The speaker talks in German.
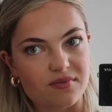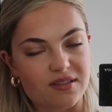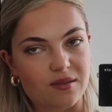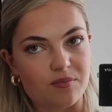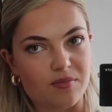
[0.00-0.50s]

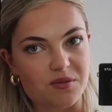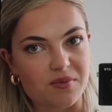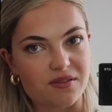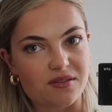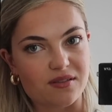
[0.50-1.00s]
Ich gebe
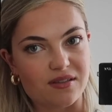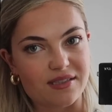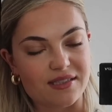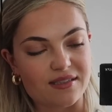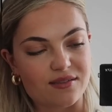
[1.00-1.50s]
manchmal in
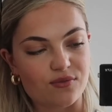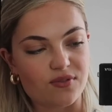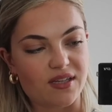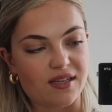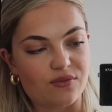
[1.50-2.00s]
letzter Zeit zu
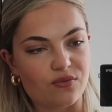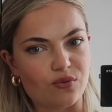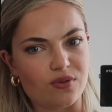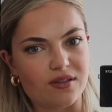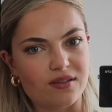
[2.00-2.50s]
viel Geld
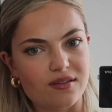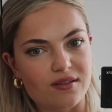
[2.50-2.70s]
für